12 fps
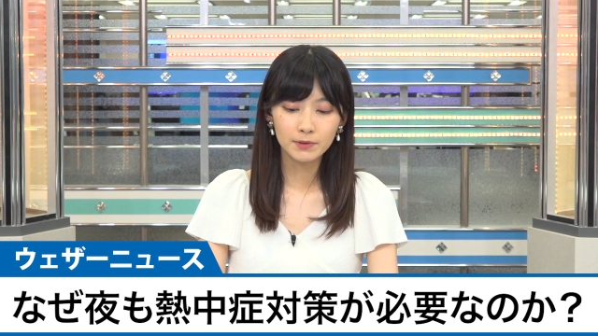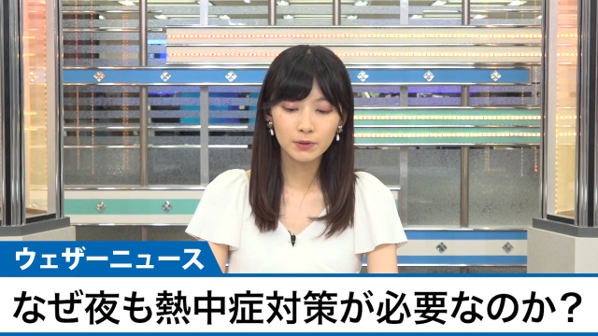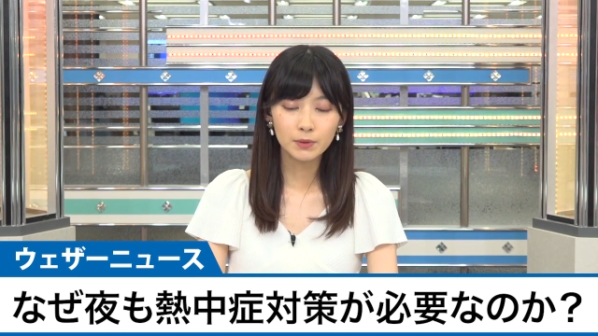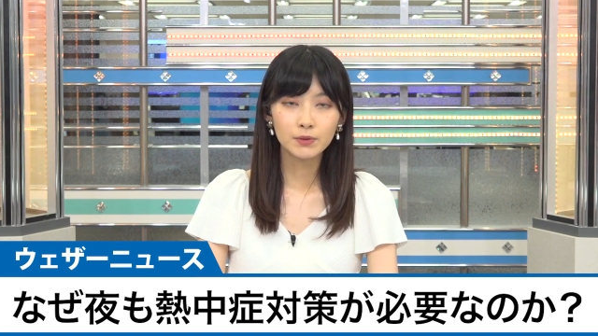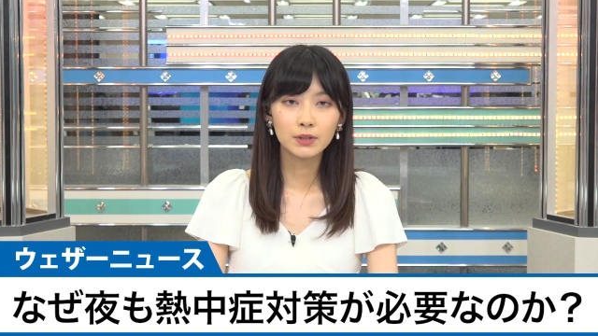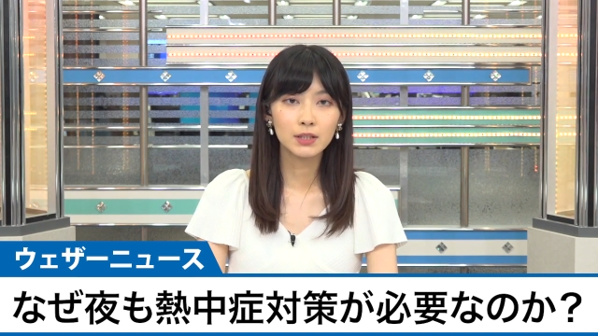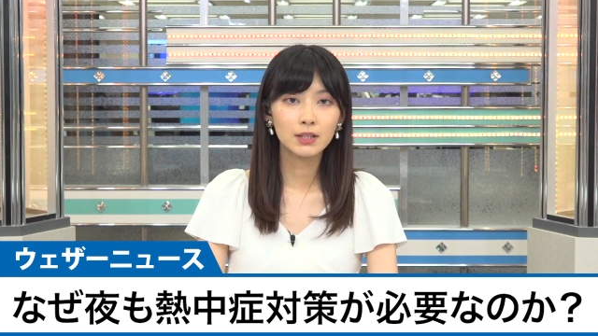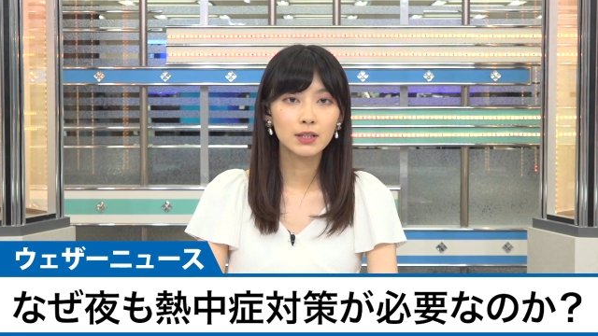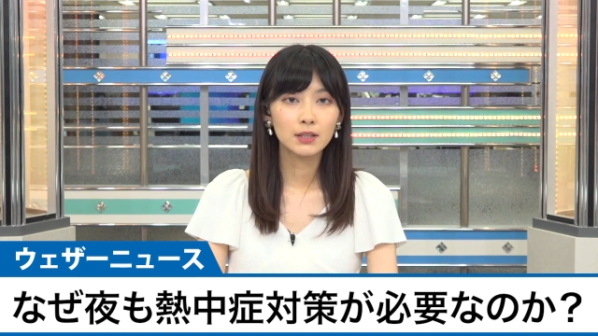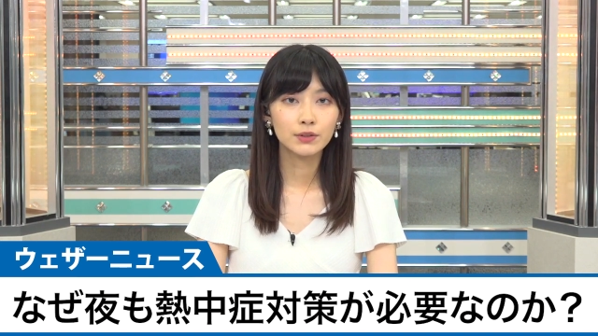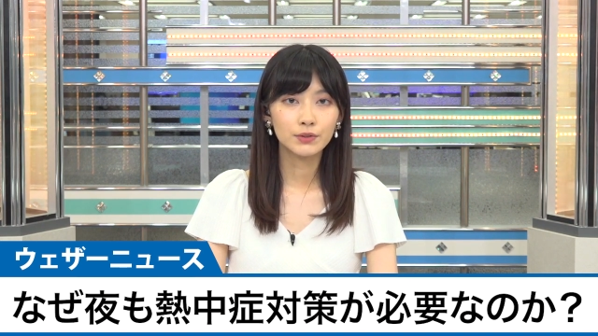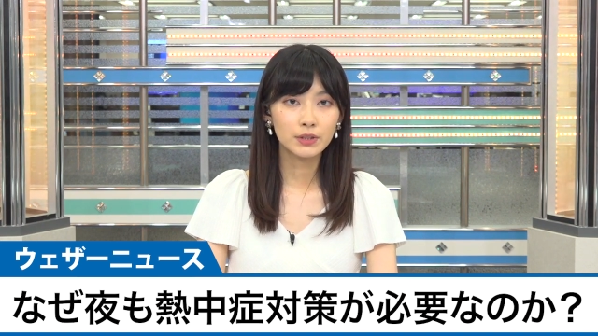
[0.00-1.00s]
特に
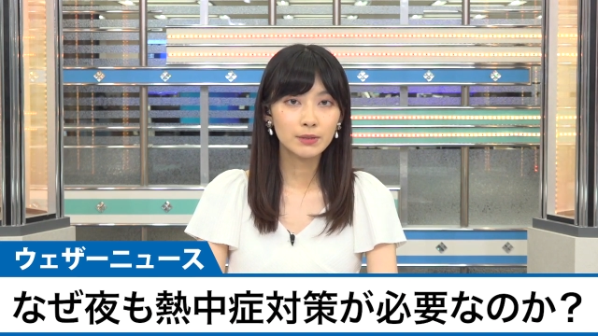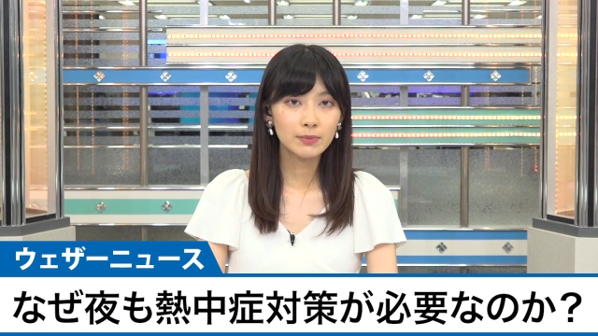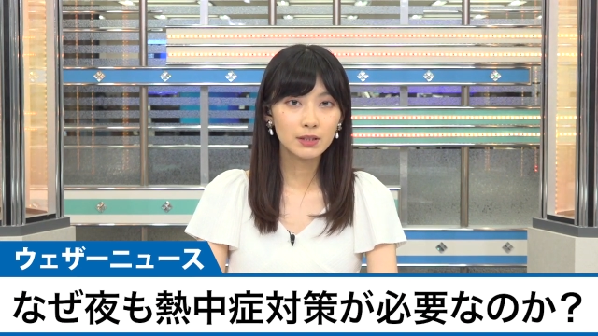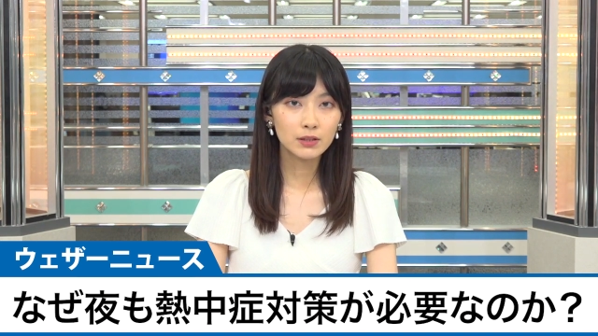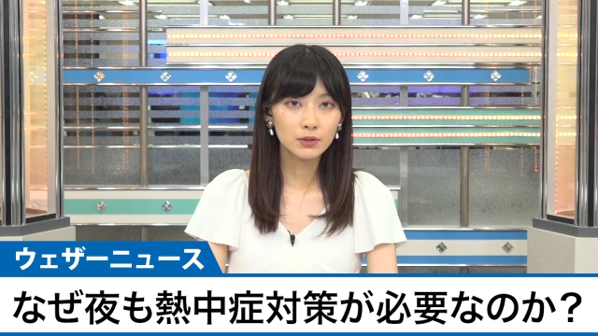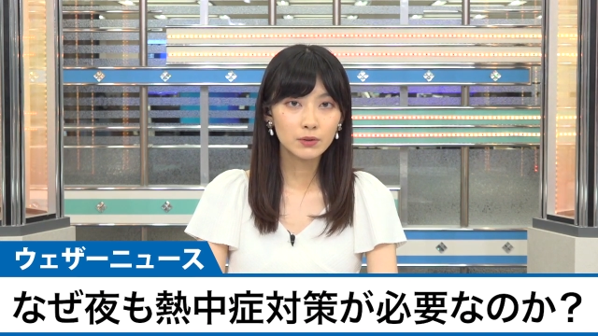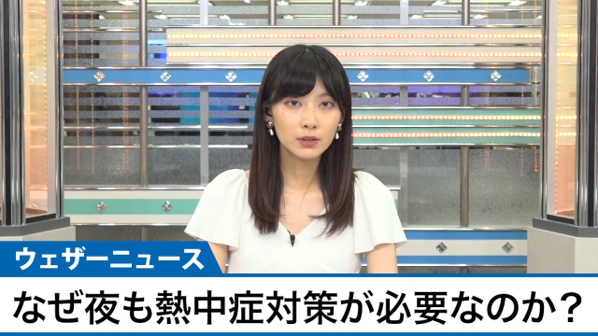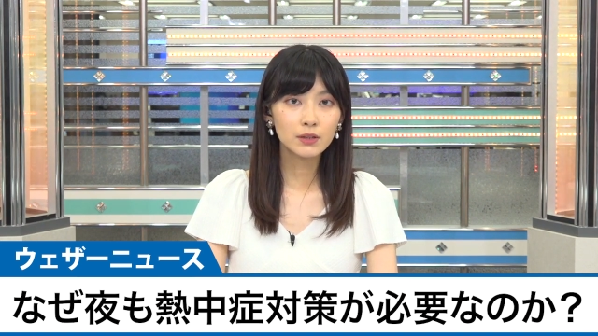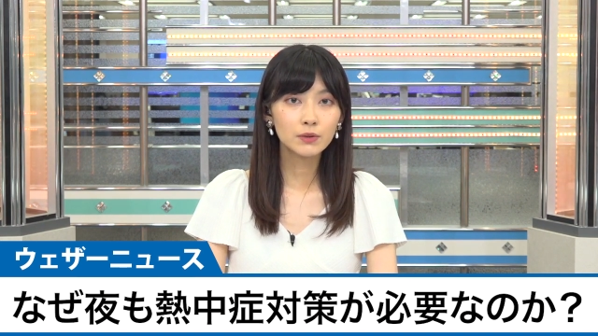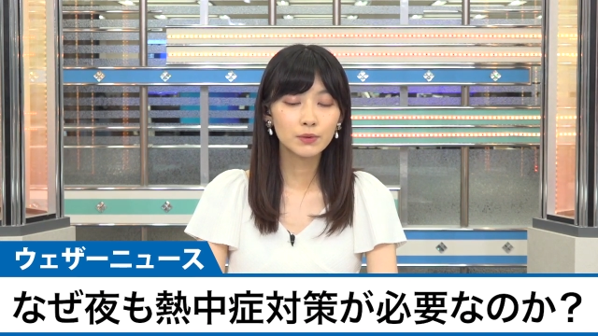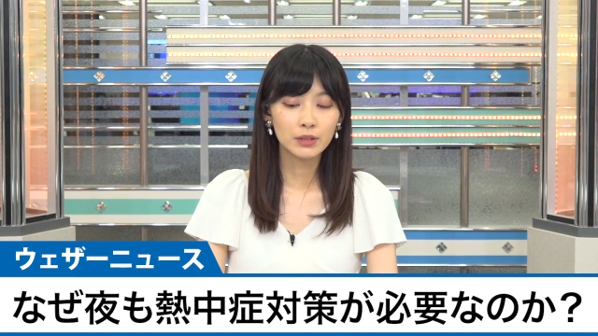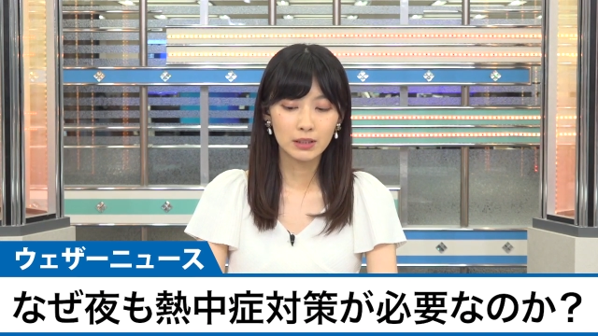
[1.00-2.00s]
睡眠中
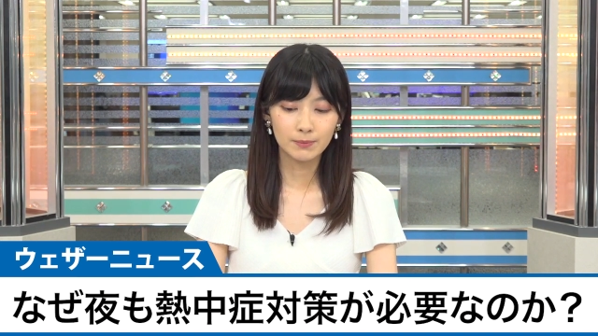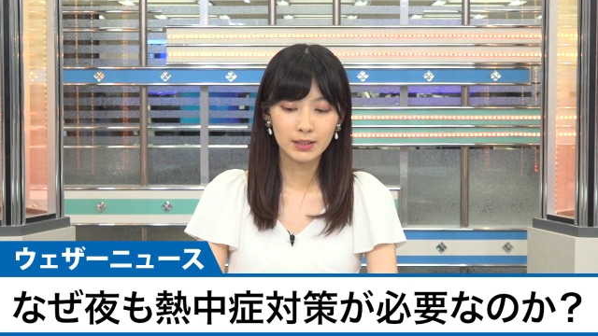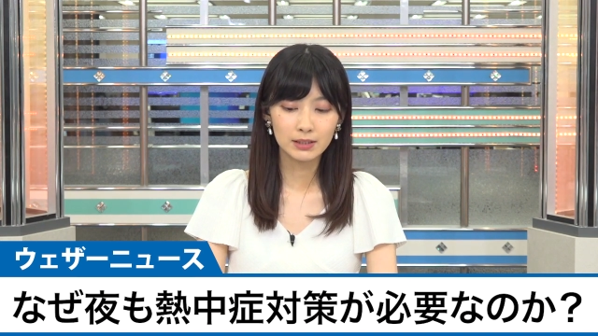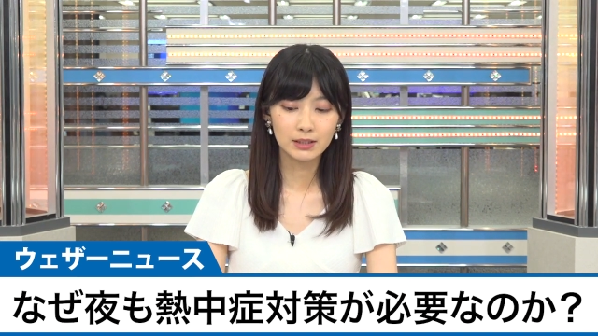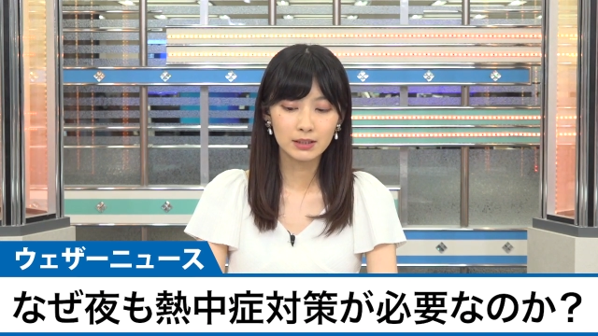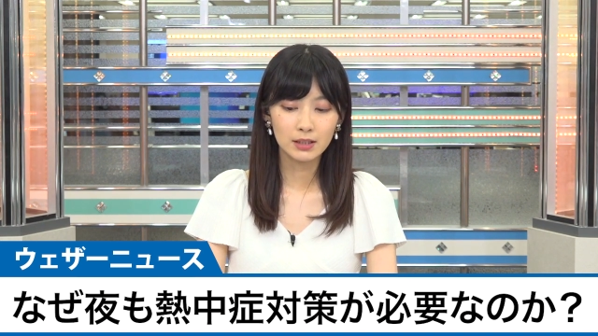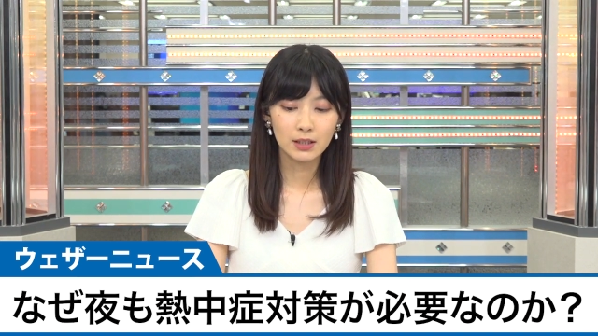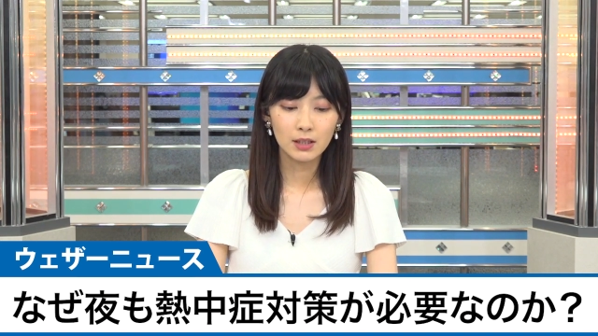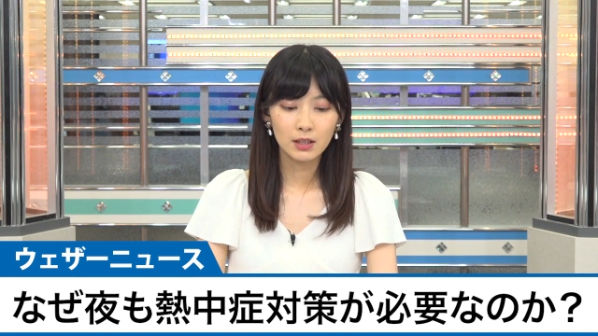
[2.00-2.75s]
だといいます